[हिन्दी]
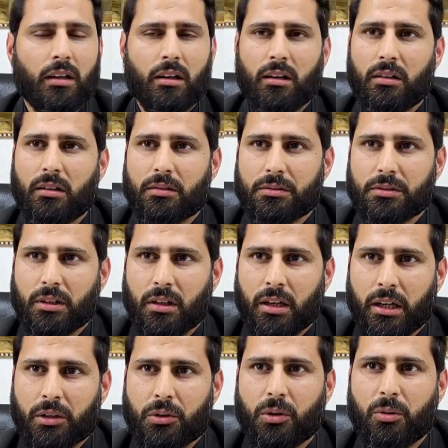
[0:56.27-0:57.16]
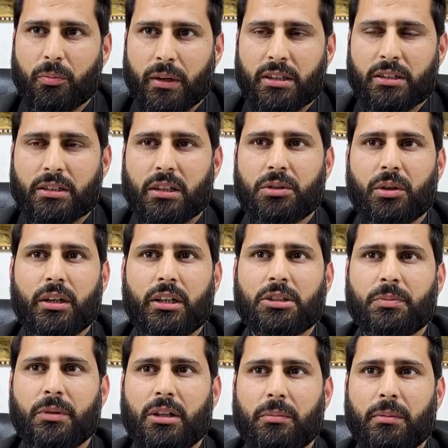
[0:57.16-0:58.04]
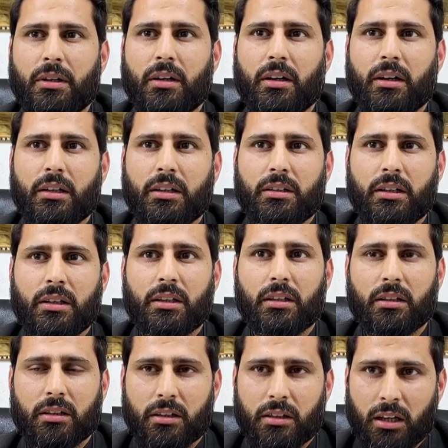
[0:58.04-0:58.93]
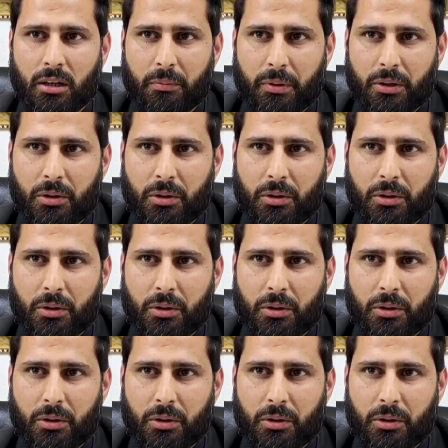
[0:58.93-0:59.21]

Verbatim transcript: हाईकोर्ट बेंच का जो है इसमें डिमांड रखी थी कि यहाँ